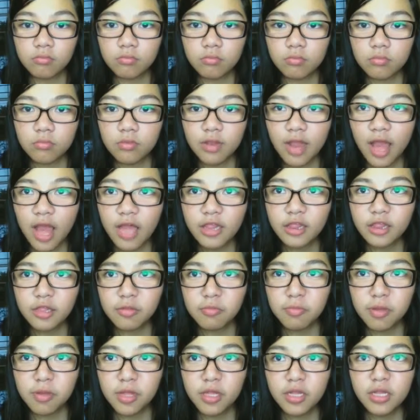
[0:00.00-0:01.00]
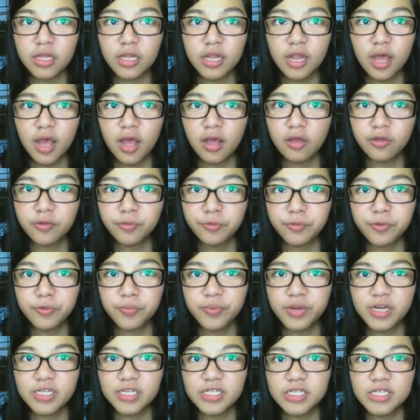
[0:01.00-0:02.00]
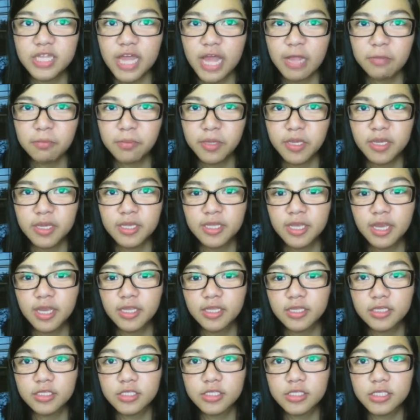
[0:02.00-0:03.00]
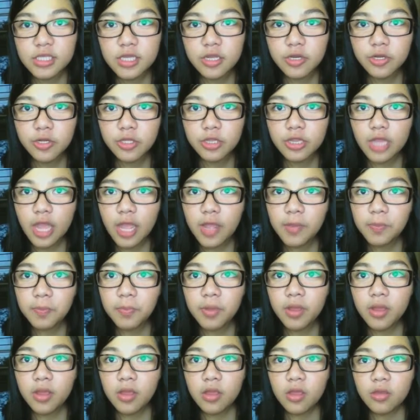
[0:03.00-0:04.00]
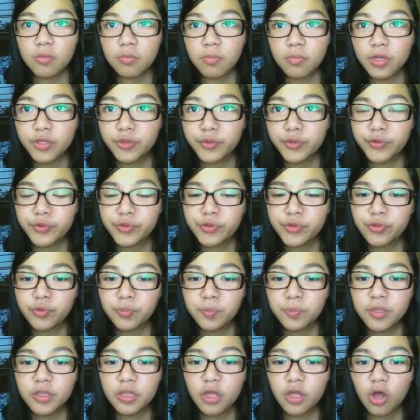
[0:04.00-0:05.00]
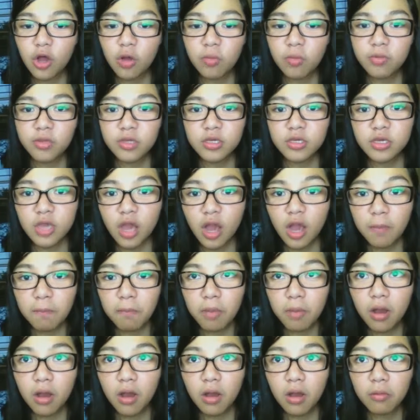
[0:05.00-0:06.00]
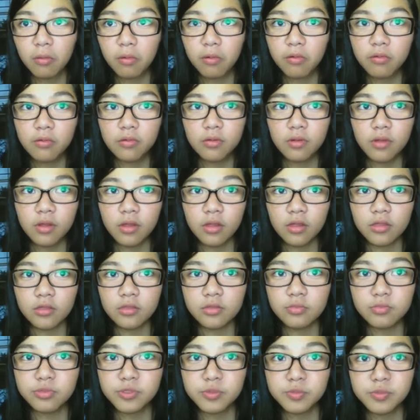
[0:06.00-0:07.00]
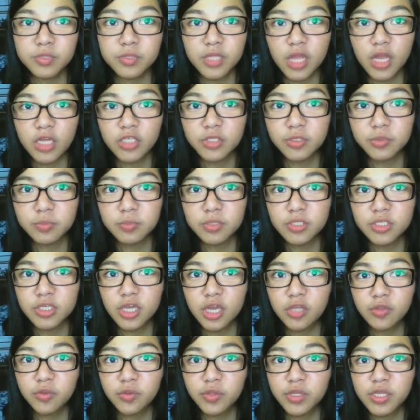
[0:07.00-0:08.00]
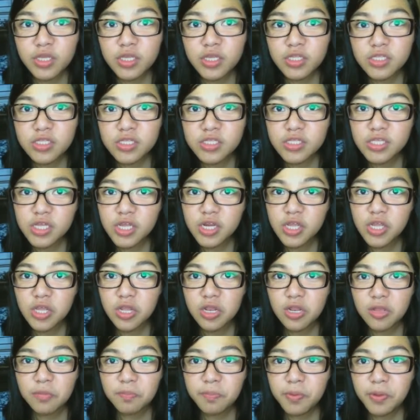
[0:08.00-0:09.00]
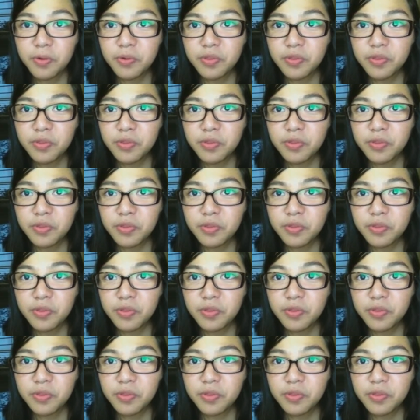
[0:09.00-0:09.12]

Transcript: Mm, lahat naman ng universidad may kanya ng stereotype. Mga tag-UP daw, may yabang. Tapos mataas masyado tingin sa sarili.